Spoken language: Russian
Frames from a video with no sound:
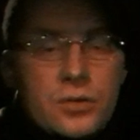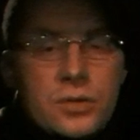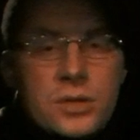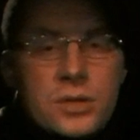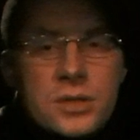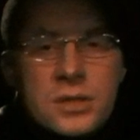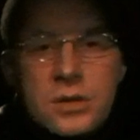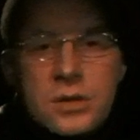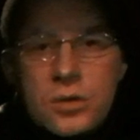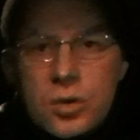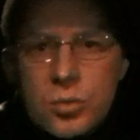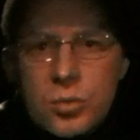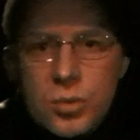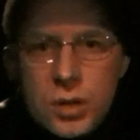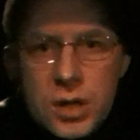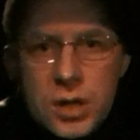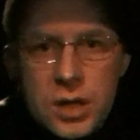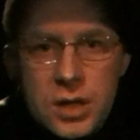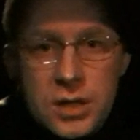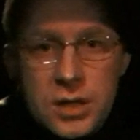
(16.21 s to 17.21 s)
Друзья,
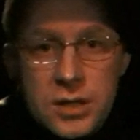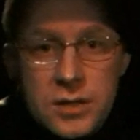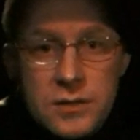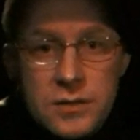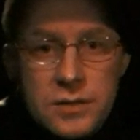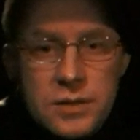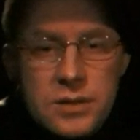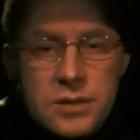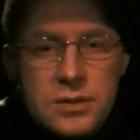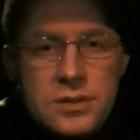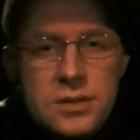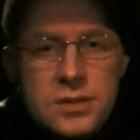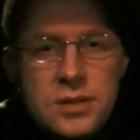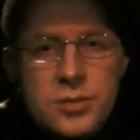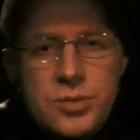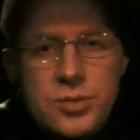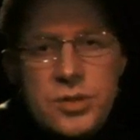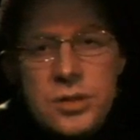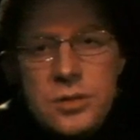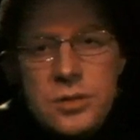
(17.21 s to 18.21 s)
знакомые, коллеги звонят и
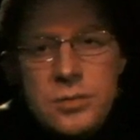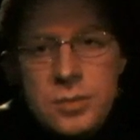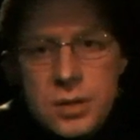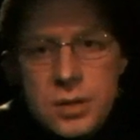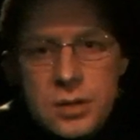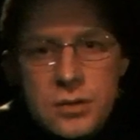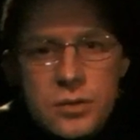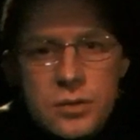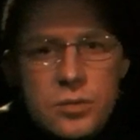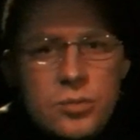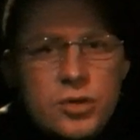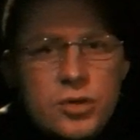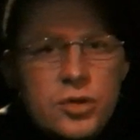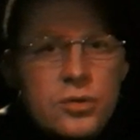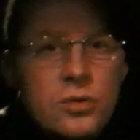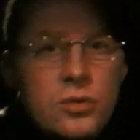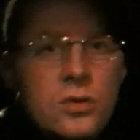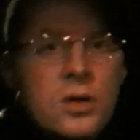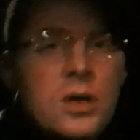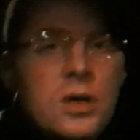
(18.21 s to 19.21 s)
сообщают мне о том,
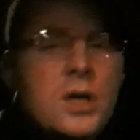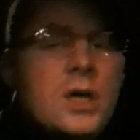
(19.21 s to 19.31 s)
что